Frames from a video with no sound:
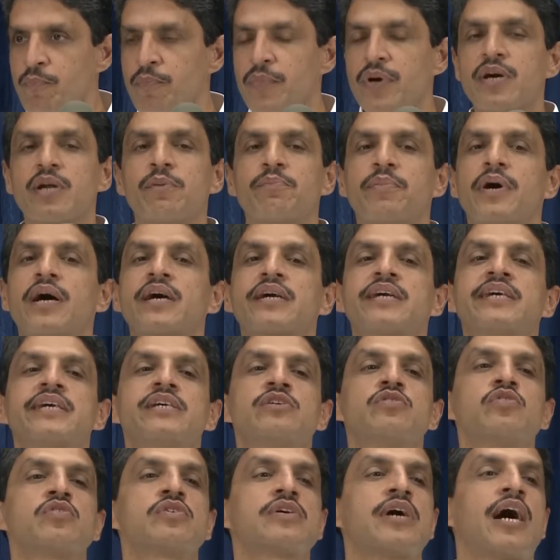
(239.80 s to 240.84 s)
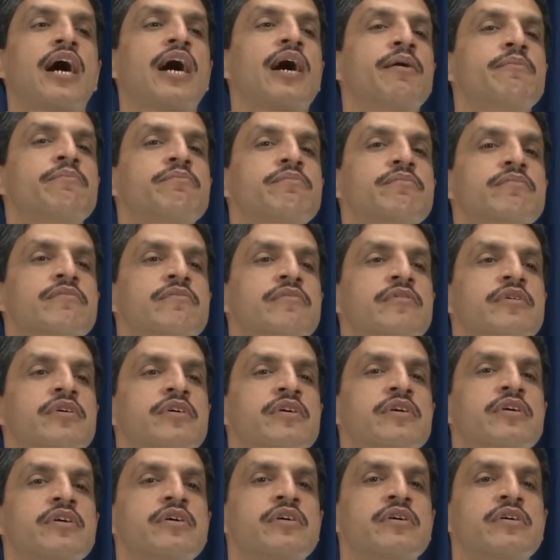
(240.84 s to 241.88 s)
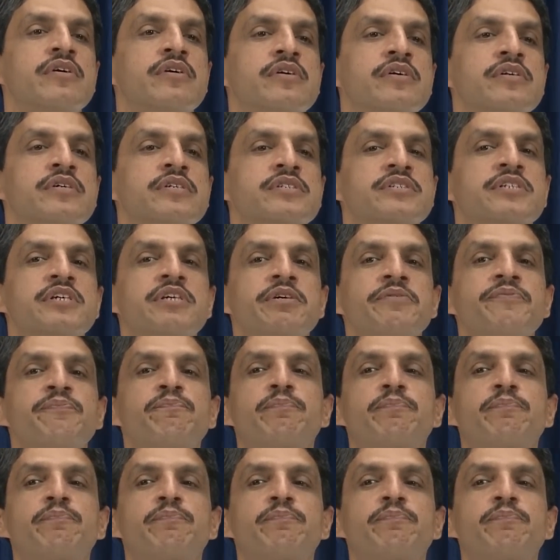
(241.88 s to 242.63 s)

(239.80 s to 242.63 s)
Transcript: मगर बाकी जो काम सिर्फ